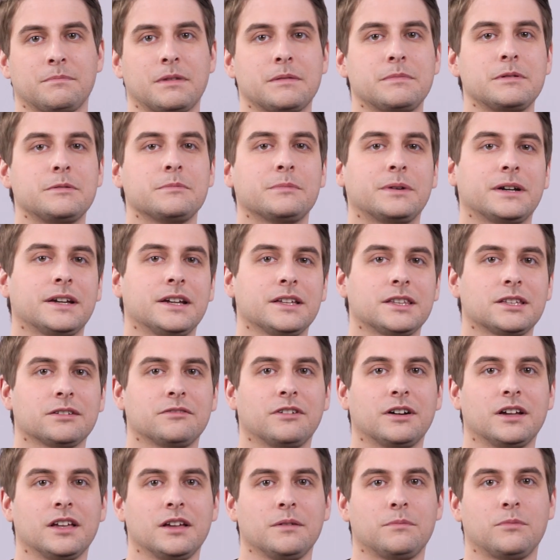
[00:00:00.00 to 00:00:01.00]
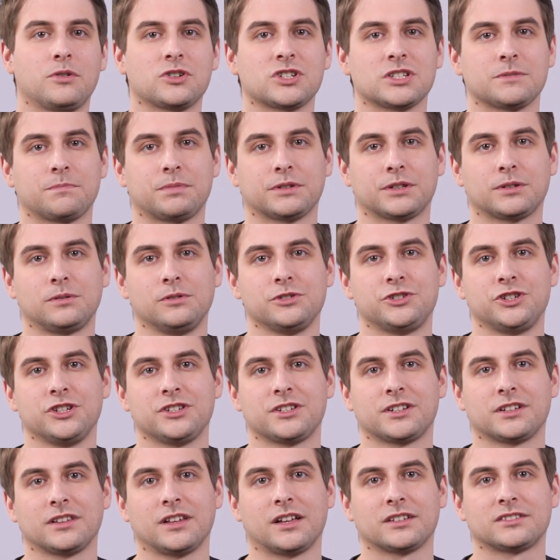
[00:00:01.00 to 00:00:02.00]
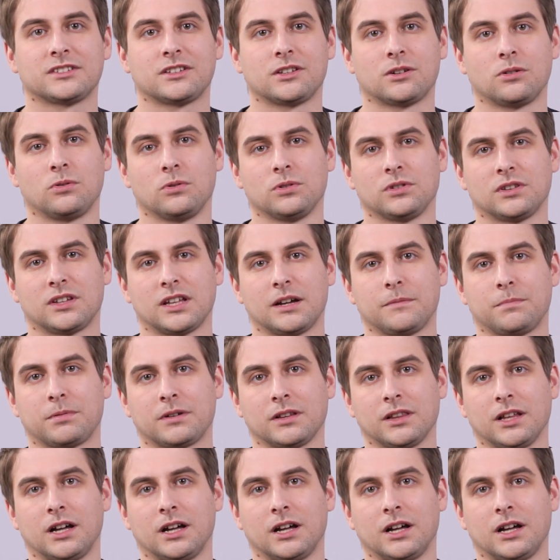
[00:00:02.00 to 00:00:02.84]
Помимо этого, можно подключить кластер ONTAP